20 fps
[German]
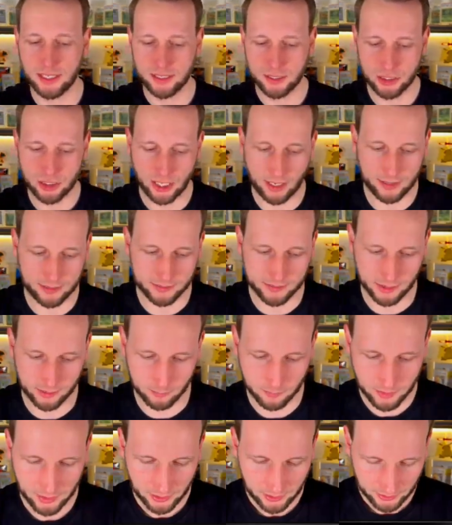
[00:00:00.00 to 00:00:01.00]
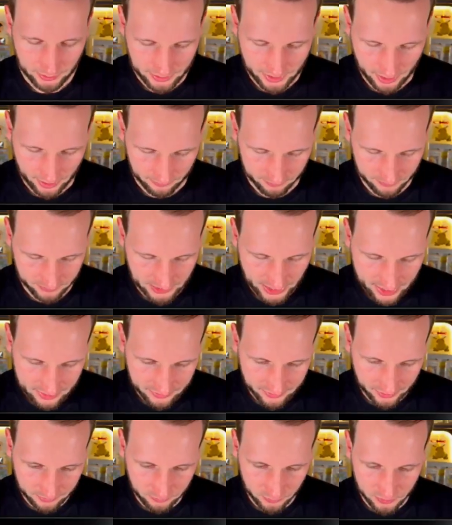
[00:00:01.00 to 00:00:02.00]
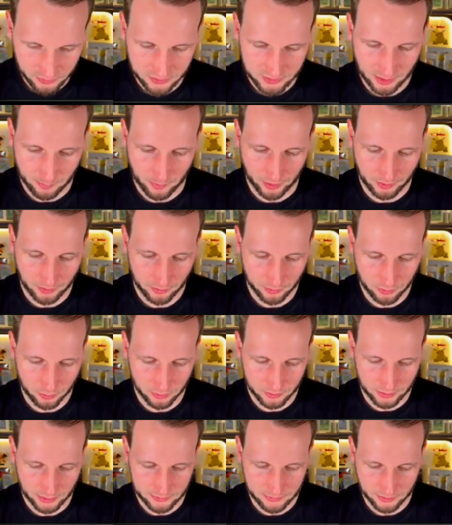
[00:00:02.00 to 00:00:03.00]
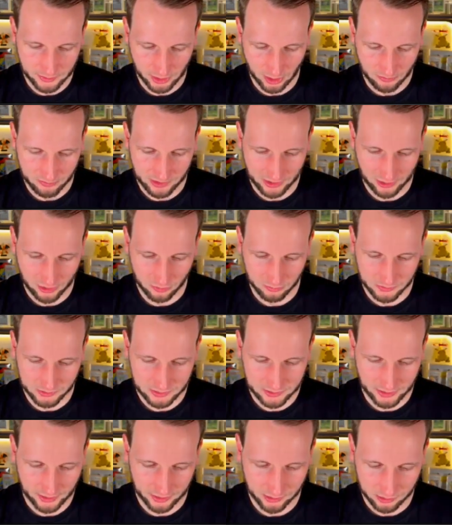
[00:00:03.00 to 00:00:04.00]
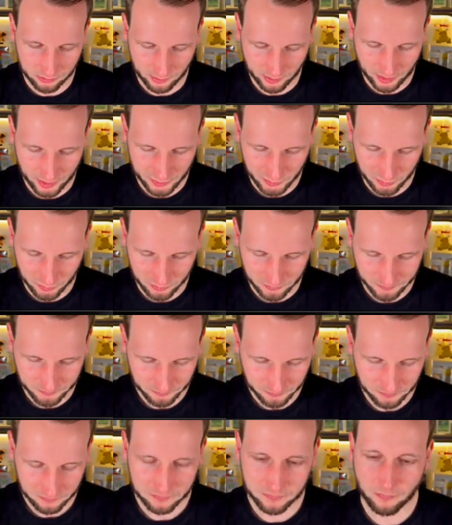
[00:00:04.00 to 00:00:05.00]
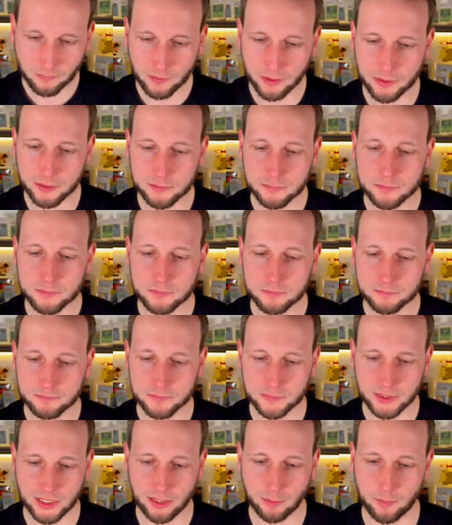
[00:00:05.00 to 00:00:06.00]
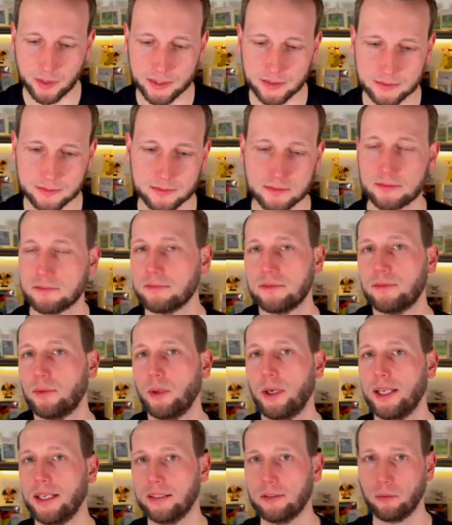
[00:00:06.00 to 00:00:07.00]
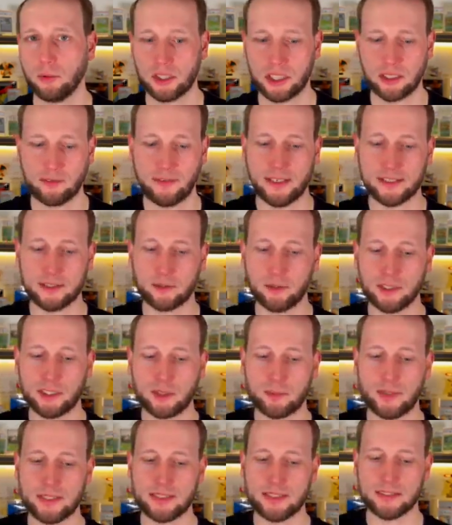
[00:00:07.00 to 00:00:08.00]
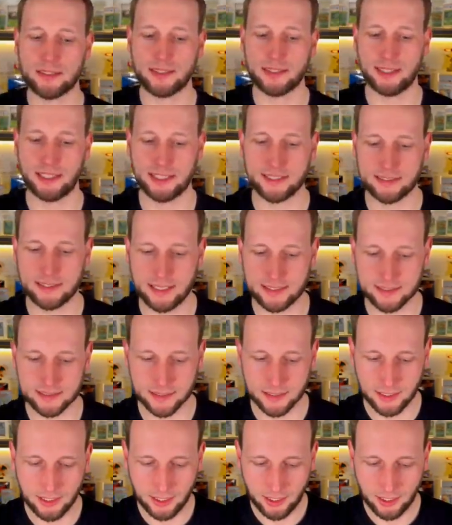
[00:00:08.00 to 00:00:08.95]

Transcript: Schaden nehmen. Ja, Karten hatten wir uns zusammen angeguckt, also ich glaube, da kommt jetzt keine Überraschung. Ne? Die kann man vorher logischerweise deutlich besser sehen als jetzt.